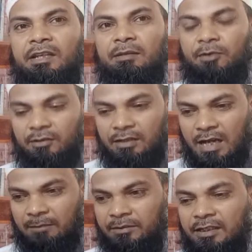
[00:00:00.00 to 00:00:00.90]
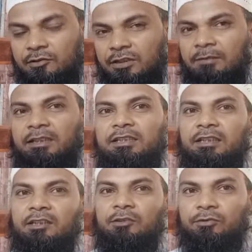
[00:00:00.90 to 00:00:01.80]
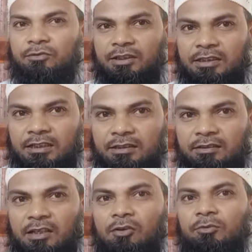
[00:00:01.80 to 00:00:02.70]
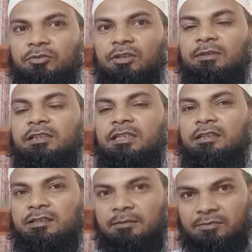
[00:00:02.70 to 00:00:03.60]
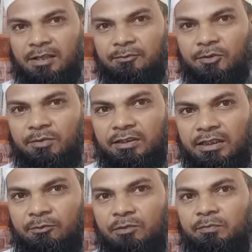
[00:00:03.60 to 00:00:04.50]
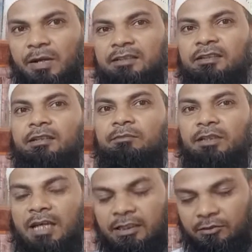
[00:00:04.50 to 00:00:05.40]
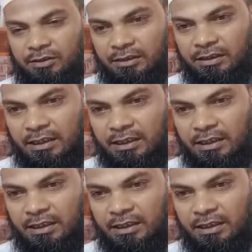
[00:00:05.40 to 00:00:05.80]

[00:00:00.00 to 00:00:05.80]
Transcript: এবং আপনারা যদি আমাদের চ্যানেল নতুন হয়ে থাকেন তাহলে অবশ্যই আমাদের চ্যানেলটি সাবস্ক্রাইব করবেন এবং পাশে থাকা বেল আইকনটি